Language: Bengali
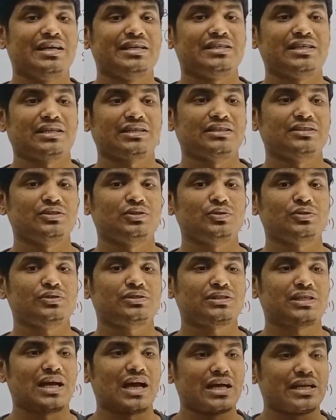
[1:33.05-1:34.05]
এটা কিন্তু
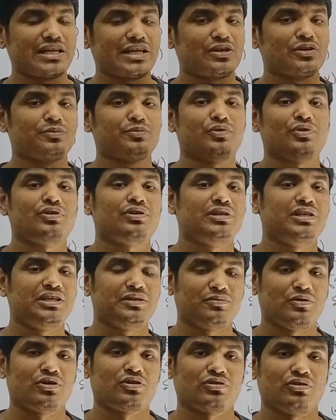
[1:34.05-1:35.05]
স্থানের উপর
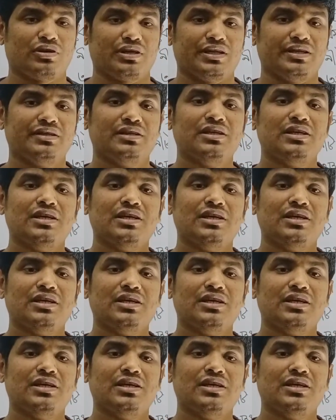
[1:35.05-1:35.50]
নির্ভর করে